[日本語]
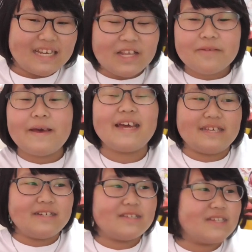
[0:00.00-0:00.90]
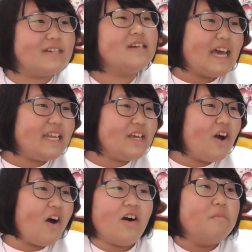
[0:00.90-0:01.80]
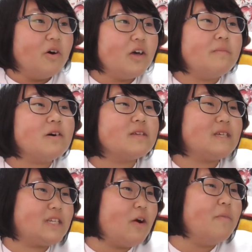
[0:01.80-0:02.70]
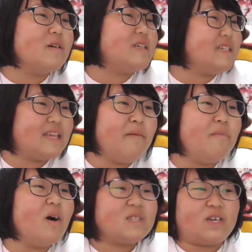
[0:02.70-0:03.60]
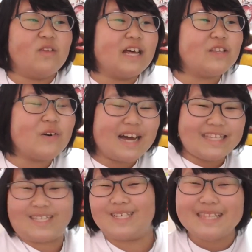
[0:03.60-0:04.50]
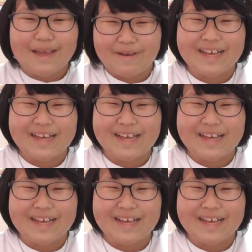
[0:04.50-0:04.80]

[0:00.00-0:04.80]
チャンネル名リユース、再利用、物も人も自然も、そんな動画作って